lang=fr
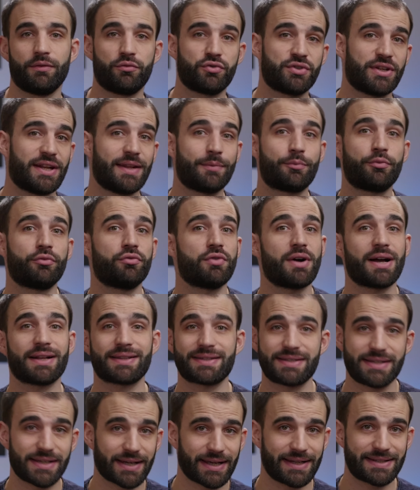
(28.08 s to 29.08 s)
Et vous allez
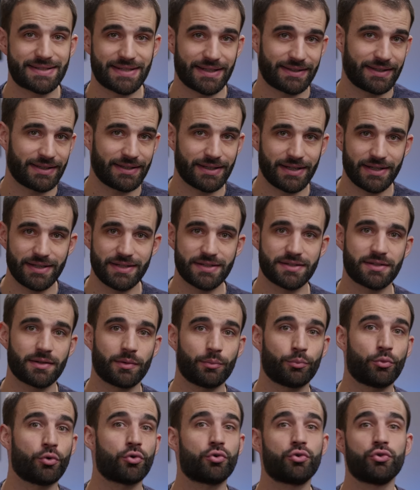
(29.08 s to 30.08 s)
pouvoir tirer de cette analyse
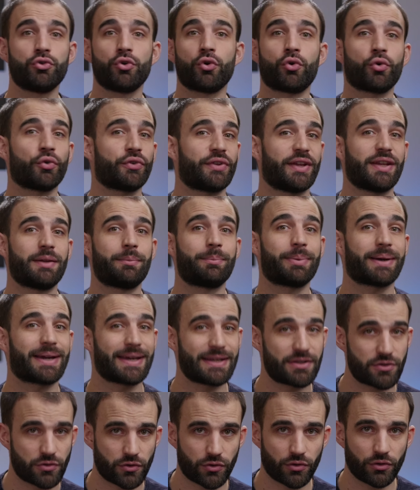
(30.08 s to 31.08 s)
beaucoup de conseils
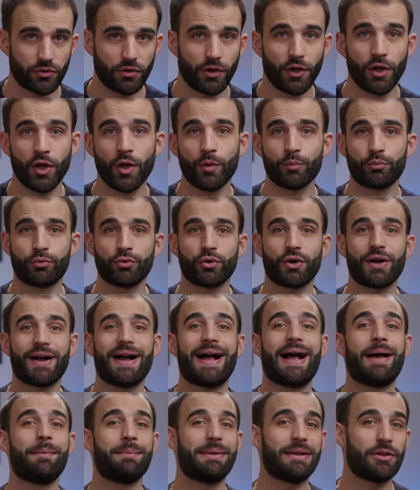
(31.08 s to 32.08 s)
précieux
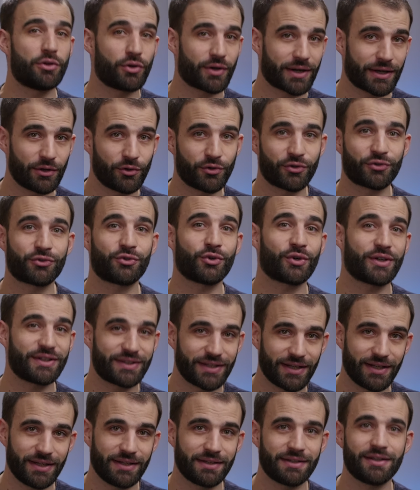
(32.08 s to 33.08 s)
pour améliorer le
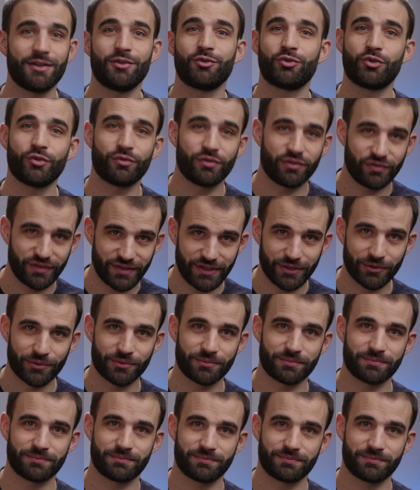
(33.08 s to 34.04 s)
storytelling de vos vidéos.